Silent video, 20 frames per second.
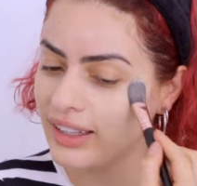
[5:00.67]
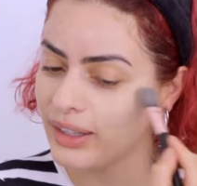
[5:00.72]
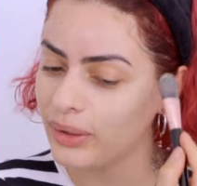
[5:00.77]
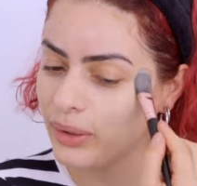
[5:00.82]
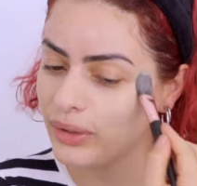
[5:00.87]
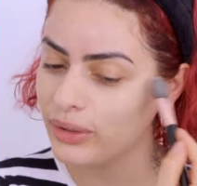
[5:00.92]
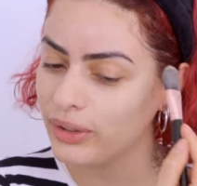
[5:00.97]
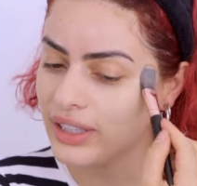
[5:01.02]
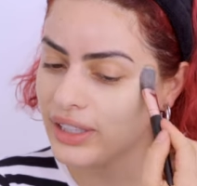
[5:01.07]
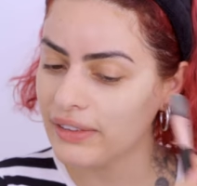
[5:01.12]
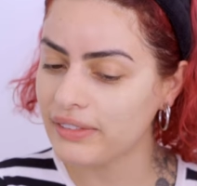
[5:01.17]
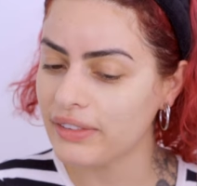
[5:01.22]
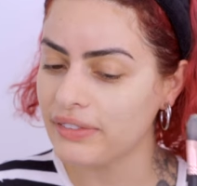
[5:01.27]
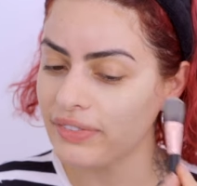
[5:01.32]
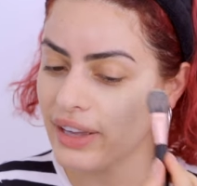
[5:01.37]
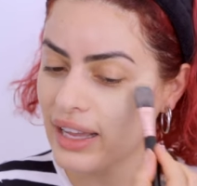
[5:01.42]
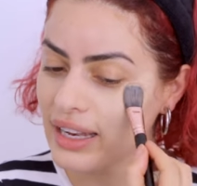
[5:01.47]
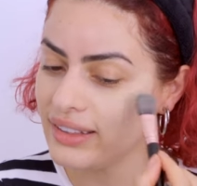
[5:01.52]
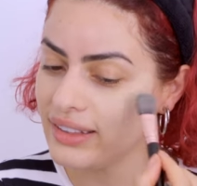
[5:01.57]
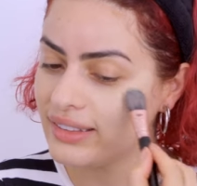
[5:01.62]
E quando eu tava
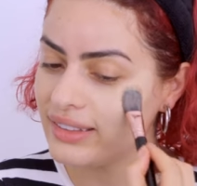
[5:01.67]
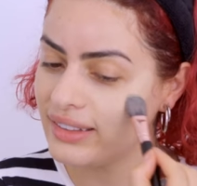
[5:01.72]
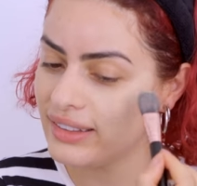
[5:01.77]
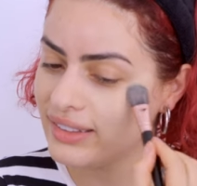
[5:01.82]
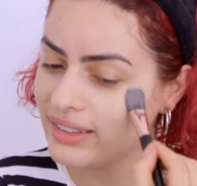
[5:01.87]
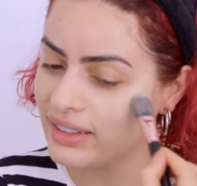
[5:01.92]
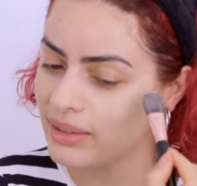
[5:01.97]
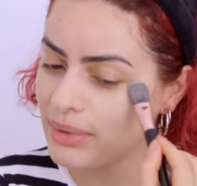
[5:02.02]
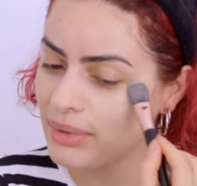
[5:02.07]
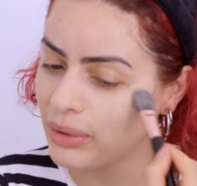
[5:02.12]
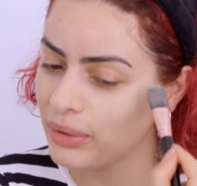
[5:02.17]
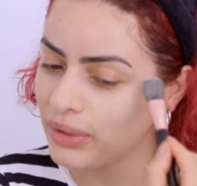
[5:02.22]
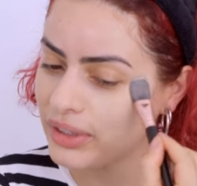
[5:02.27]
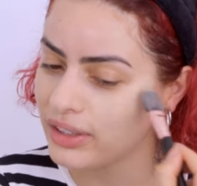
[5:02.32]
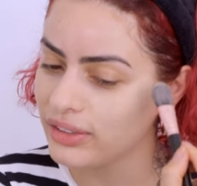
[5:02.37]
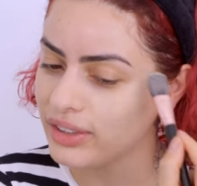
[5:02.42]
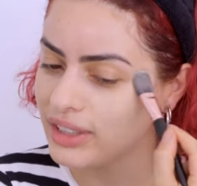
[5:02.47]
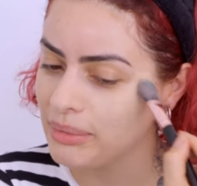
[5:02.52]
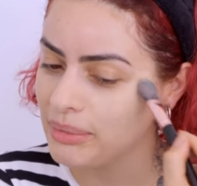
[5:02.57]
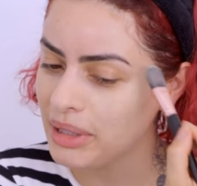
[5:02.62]
felizíssima,
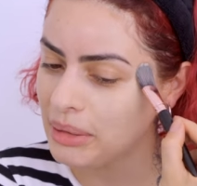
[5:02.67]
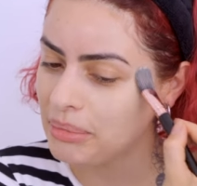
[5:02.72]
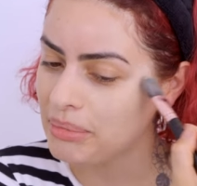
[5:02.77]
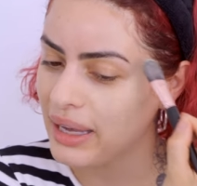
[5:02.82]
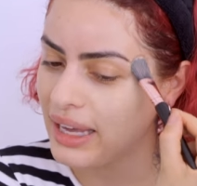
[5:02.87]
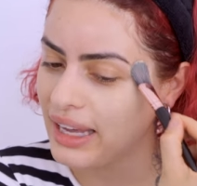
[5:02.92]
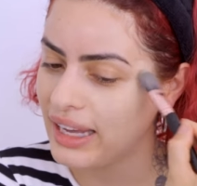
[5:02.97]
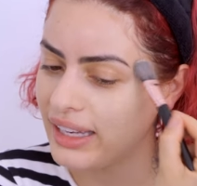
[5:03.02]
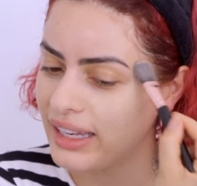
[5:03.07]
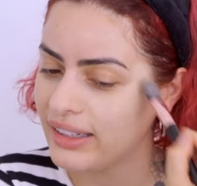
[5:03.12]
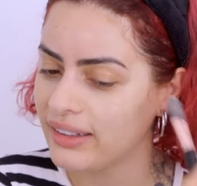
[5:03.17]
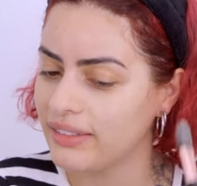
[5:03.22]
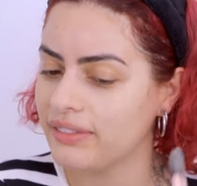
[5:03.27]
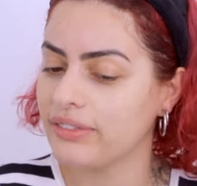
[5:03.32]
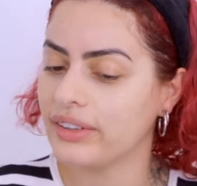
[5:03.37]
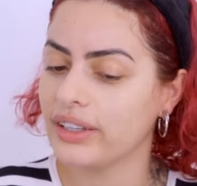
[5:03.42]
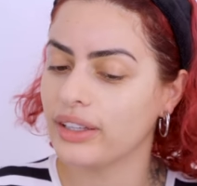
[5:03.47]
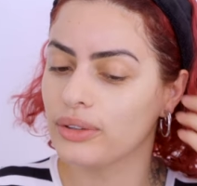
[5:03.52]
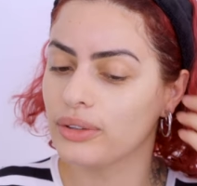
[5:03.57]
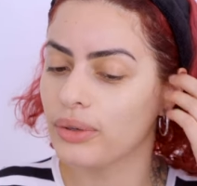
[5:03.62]
cuidando da minha pele,
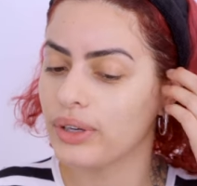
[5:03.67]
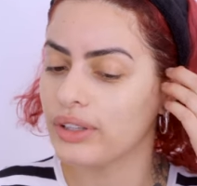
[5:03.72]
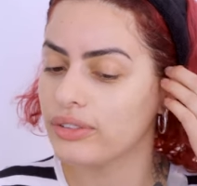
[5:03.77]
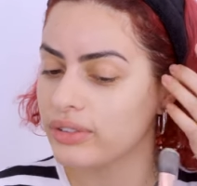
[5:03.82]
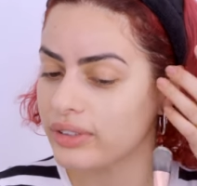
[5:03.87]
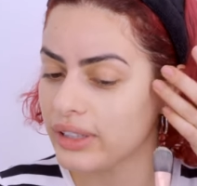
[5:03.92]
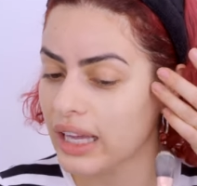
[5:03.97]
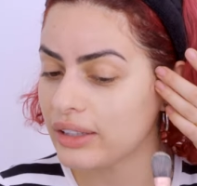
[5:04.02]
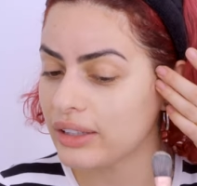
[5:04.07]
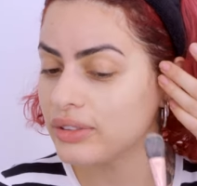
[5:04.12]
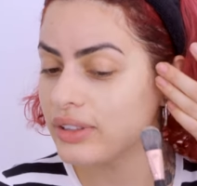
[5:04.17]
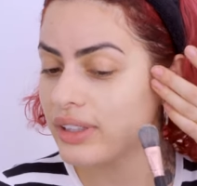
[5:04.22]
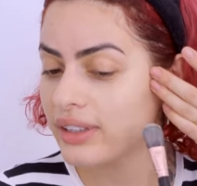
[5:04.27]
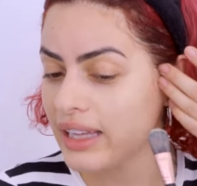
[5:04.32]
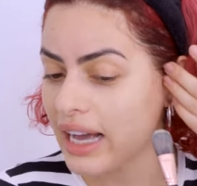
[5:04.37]
vendo o resultado que